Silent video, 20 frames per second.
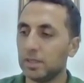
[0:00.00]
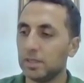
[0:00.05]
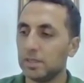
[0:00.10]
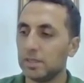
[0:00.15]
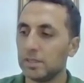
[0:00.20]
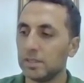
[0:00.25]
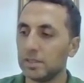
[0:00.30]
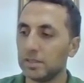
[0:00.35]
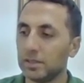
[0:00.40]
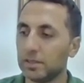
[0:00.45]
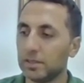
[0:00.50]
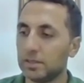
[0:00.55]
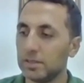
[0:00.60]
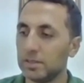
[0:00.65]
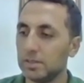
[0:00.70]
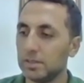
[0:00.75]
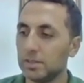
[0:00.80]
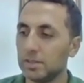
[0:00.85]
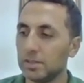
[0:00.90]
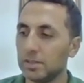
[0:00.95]
Ee,
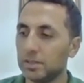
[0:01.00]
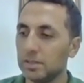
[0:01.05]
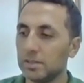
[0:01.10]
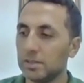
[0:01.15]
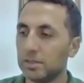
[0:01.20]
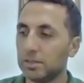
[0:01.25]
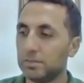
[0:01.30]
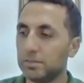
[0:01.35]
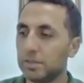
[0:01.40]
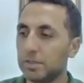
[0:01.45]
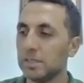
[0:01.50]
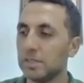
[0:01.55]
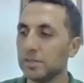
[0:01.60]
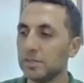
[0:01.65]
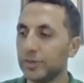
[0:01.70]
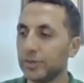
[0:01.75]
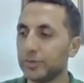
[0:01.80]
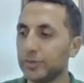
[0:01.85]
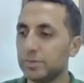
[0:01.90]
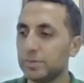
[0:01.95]
bilginiz
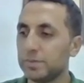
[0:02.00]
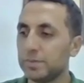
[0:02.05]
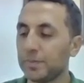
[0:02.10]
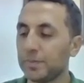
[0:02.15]
olsun.